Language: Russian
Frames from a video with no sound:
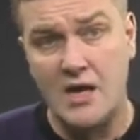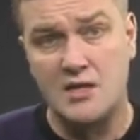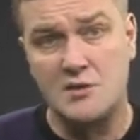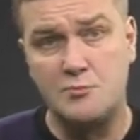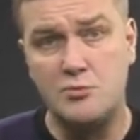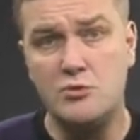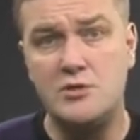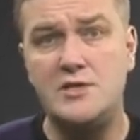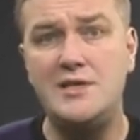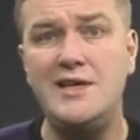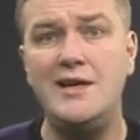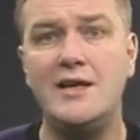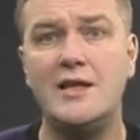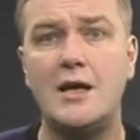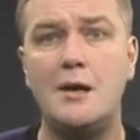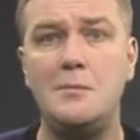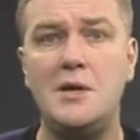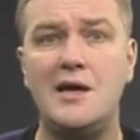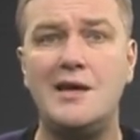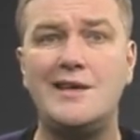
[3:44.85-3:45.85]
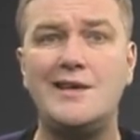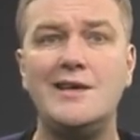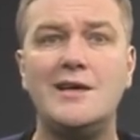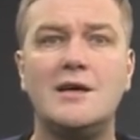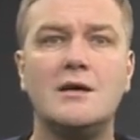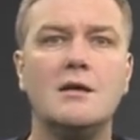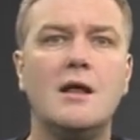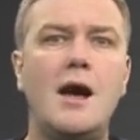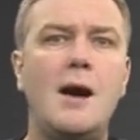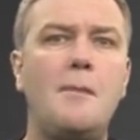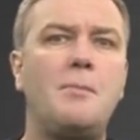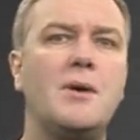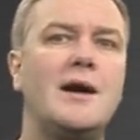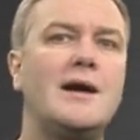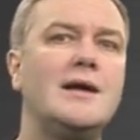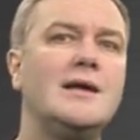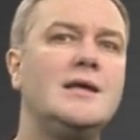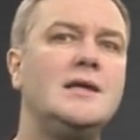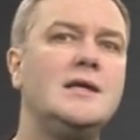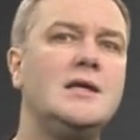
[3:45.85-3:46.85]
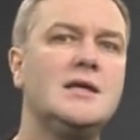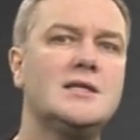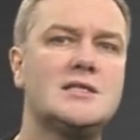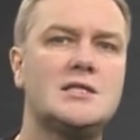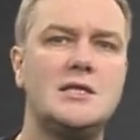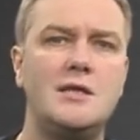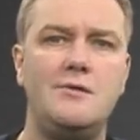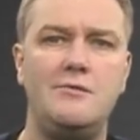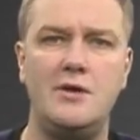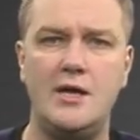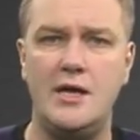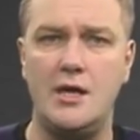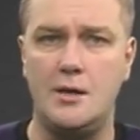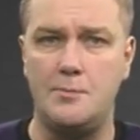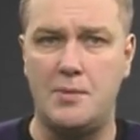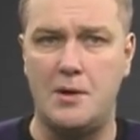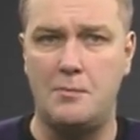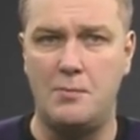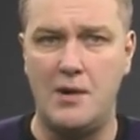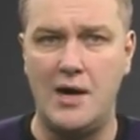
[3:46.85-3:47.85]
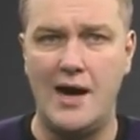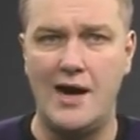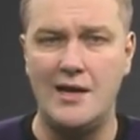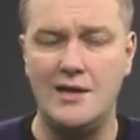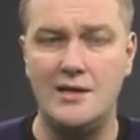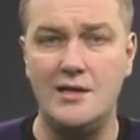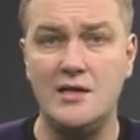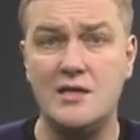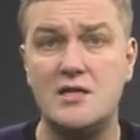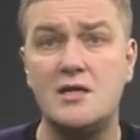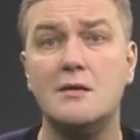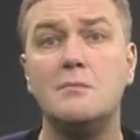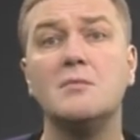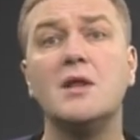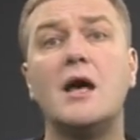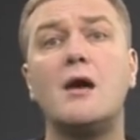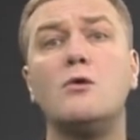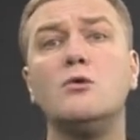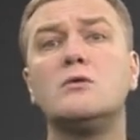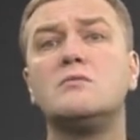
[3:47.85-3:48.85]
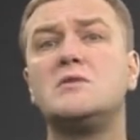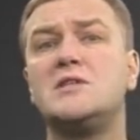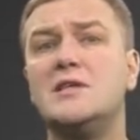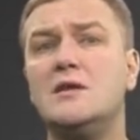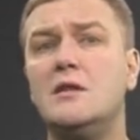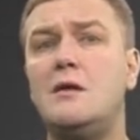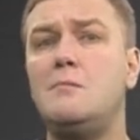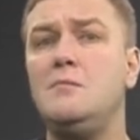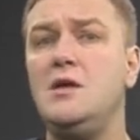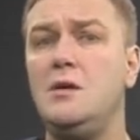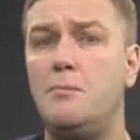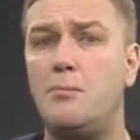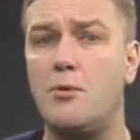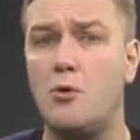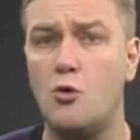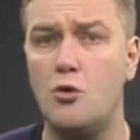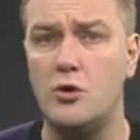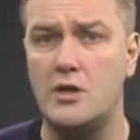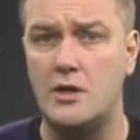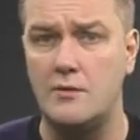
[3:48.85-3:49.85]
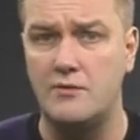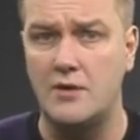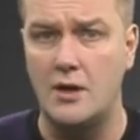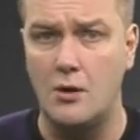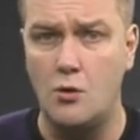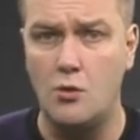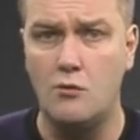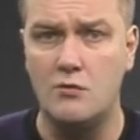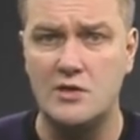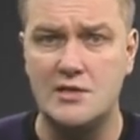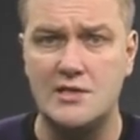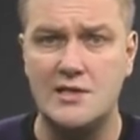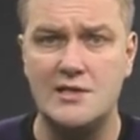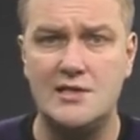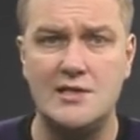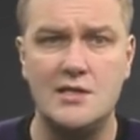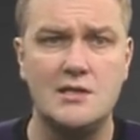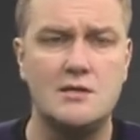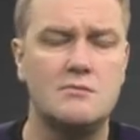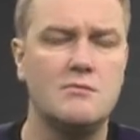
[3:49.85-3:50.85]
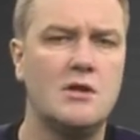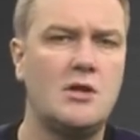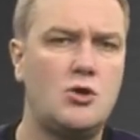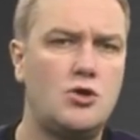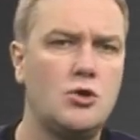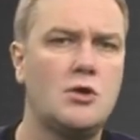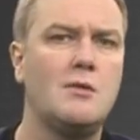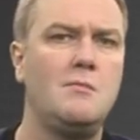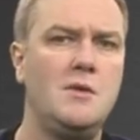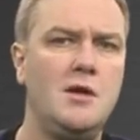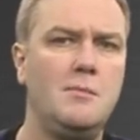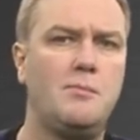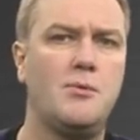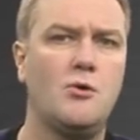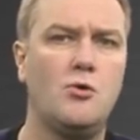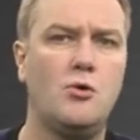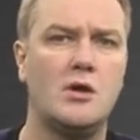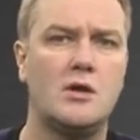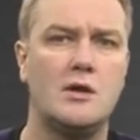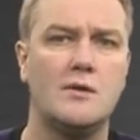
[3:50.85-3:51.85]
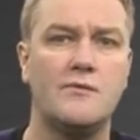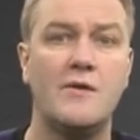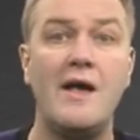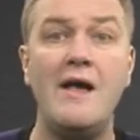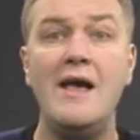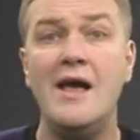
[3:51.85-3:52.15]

спустили на мягких лапах, если верить пропагандистам, народ в целом не против такого соседства, да что там не против.